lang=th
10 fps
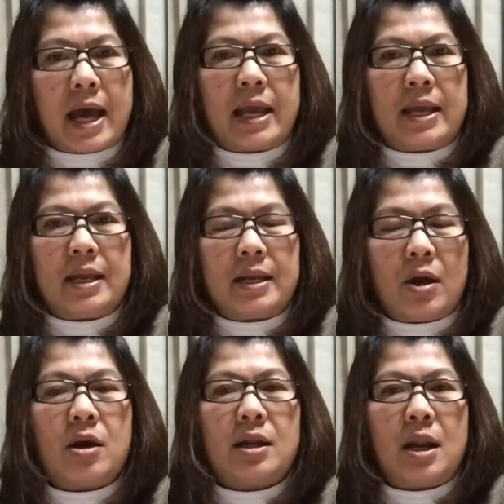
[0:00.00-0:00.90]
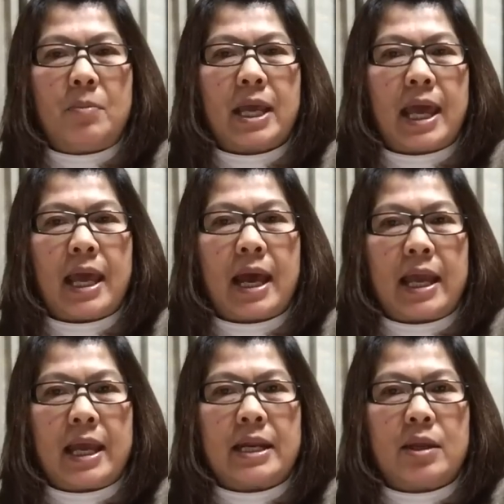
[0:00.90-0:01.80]
ได้ เนาะเรามาแก้ไข
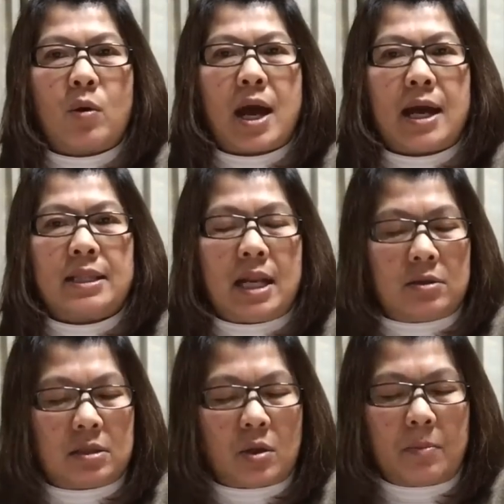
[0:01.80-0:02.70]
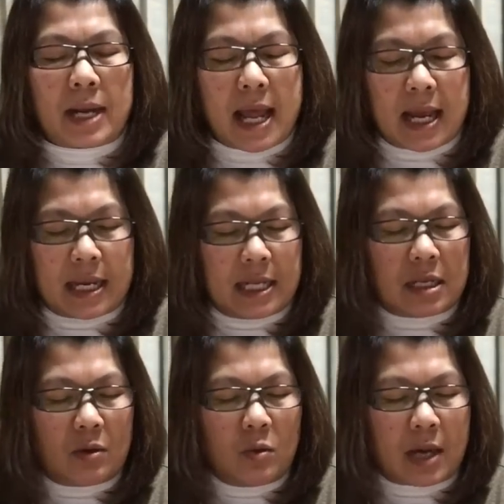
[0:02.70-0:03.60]
กันดีกว่า ที่เราจะต้องมานั่งไอ้นี่
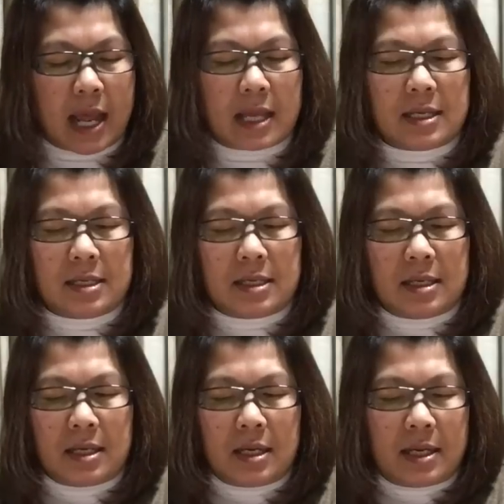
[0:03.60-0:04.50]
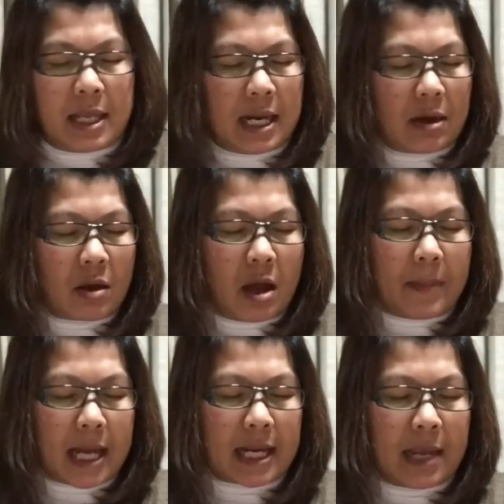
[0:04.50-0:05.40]
นะลูกนะนี่แล้วก็
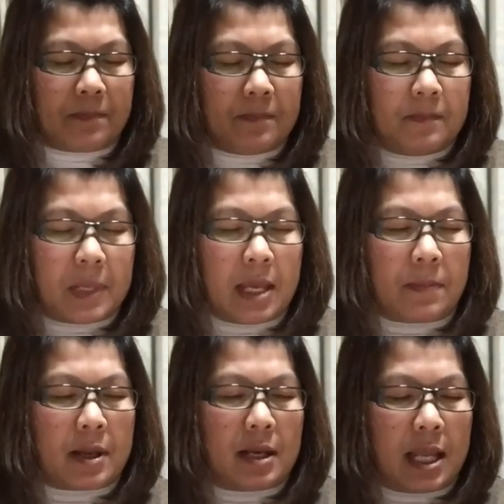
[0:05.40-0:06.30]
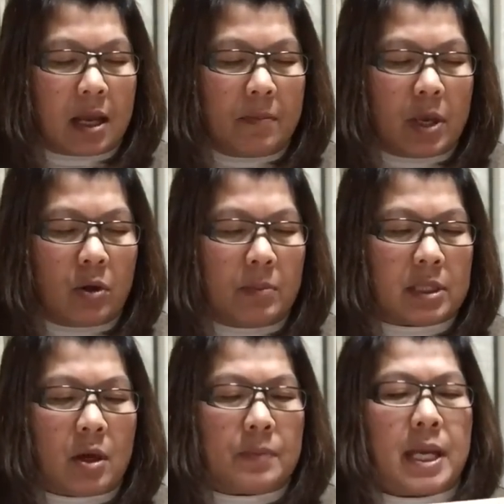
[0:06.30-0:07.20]
มาคลิปคลิปเนี่ยก็มีคนมา
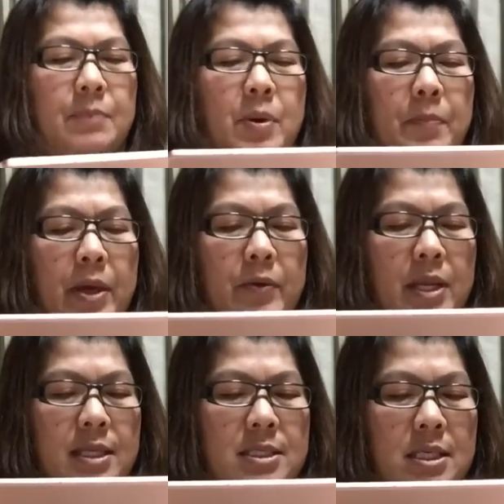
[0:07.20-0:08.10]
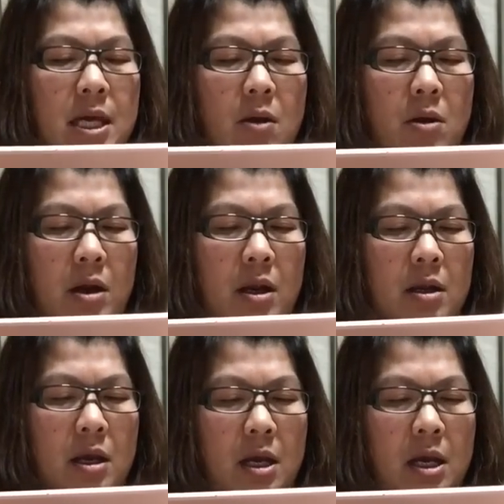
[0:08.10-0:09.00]
ตอบแทนป้าแป๋วเนี่ย ชื่อเขาก็
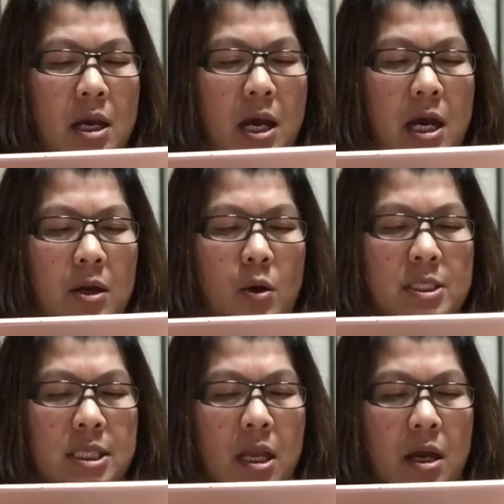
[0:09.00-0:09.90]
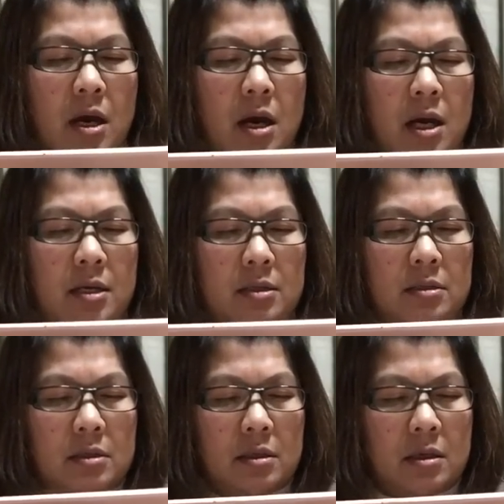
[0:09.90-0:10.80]
กฎสกอร
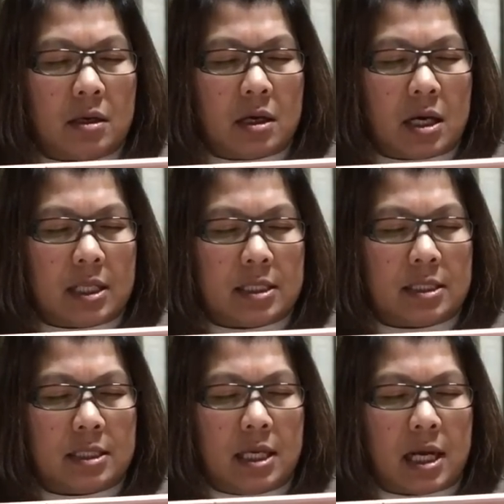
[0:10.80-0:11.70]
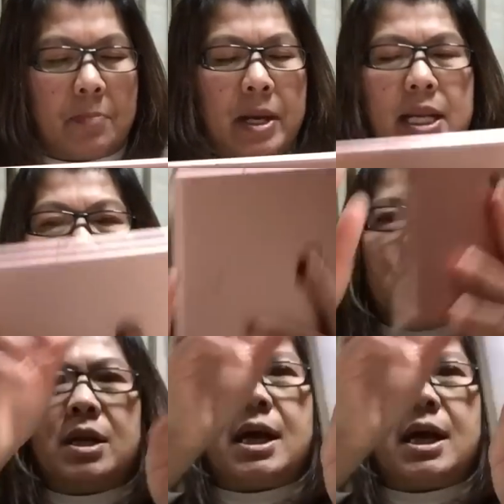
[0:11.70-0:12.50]
จีรมณีกุล